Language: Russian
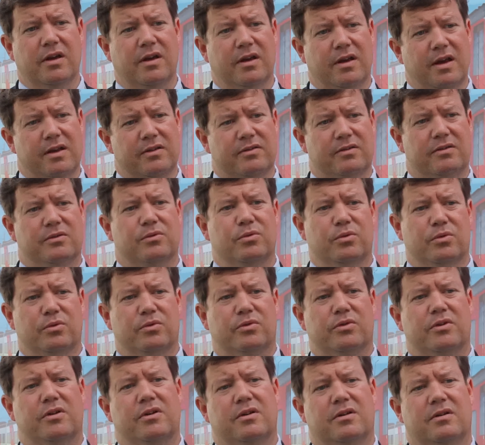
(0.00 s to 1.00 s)
и есть
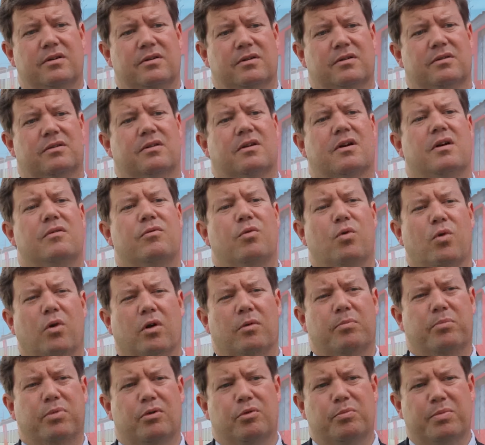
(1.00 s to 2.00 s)
уже
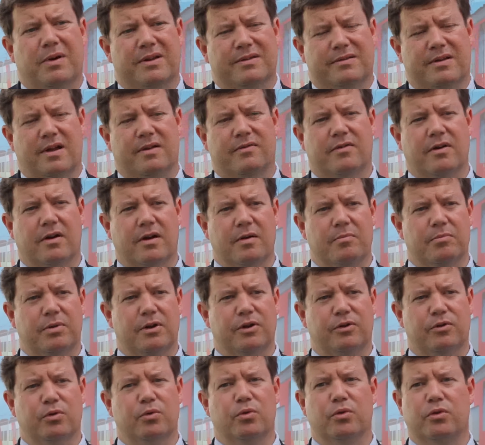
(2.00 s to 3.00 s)
договоры по поставке
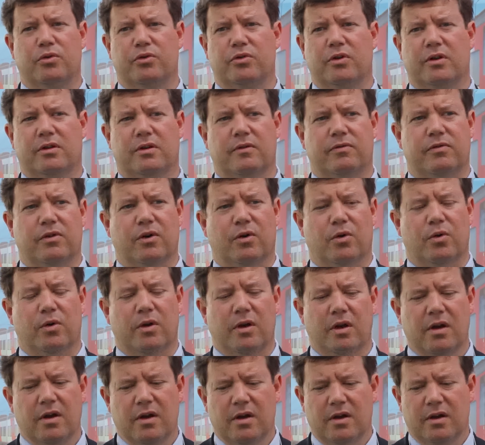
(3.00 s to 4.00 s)
комплектующих – это
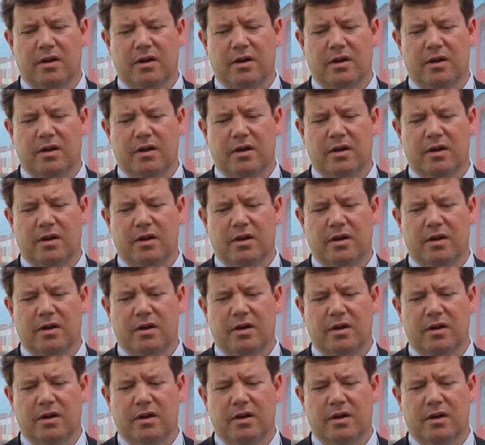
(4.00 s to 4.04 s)
второе.